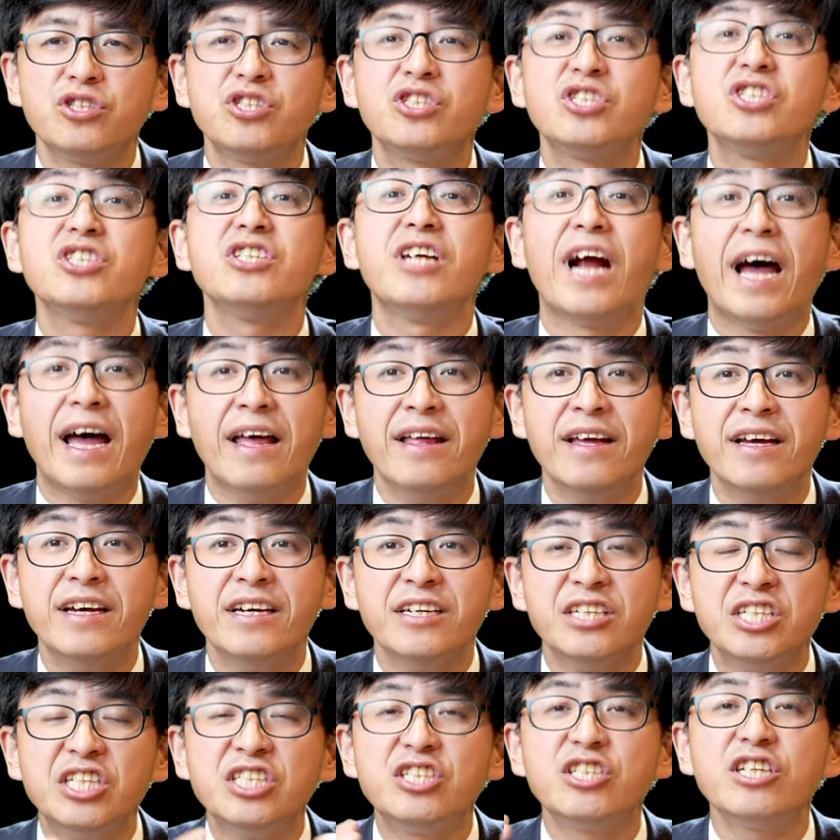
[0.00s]
自然，
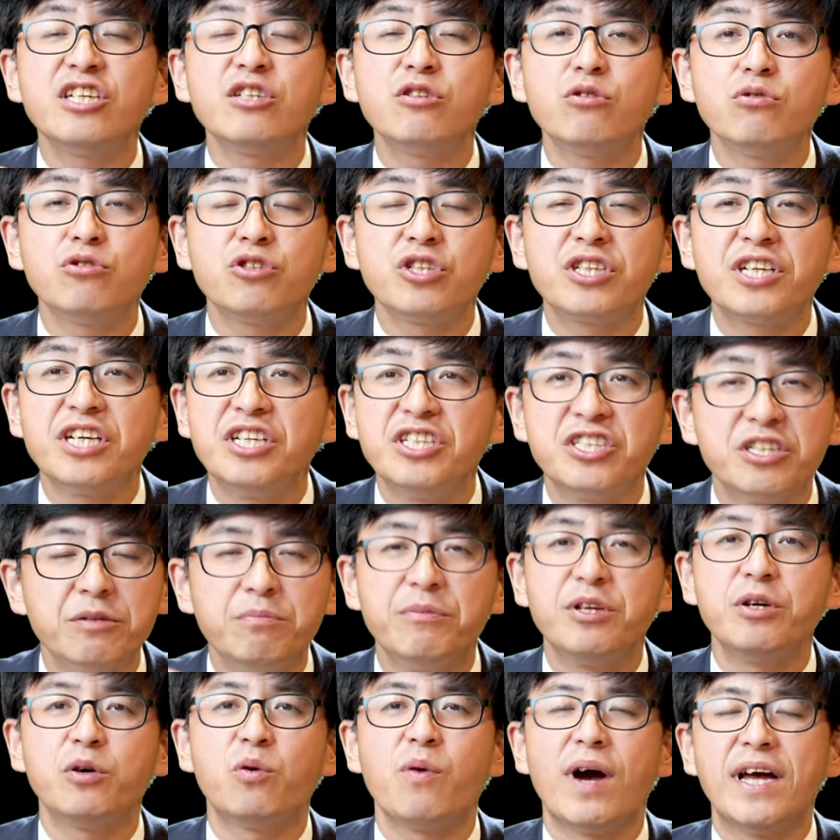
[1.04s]
一切都是跟神
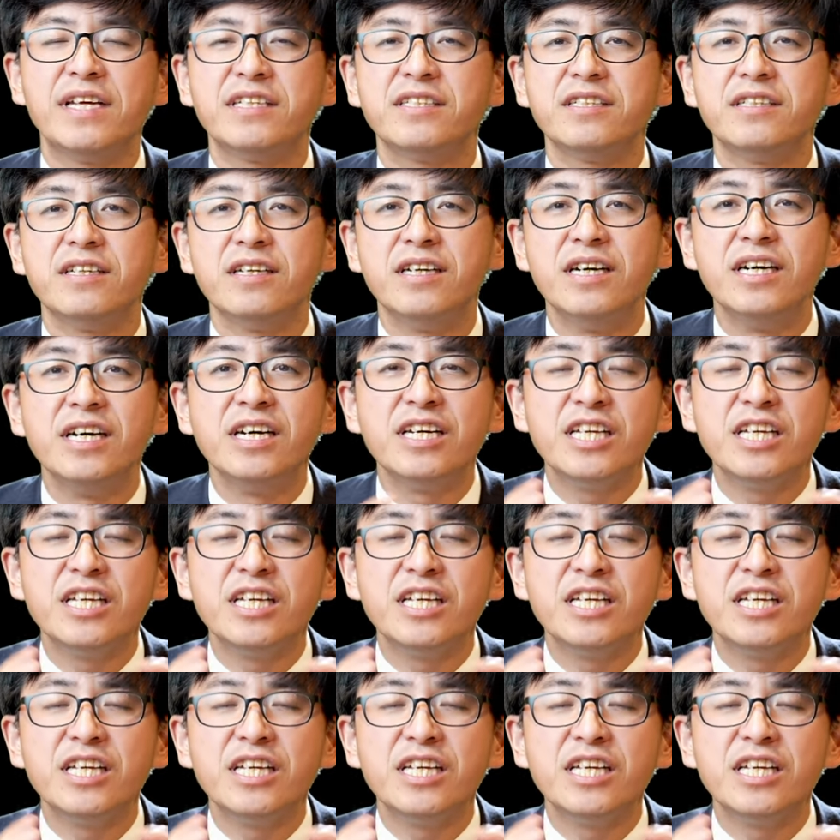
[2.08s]
没有关系的，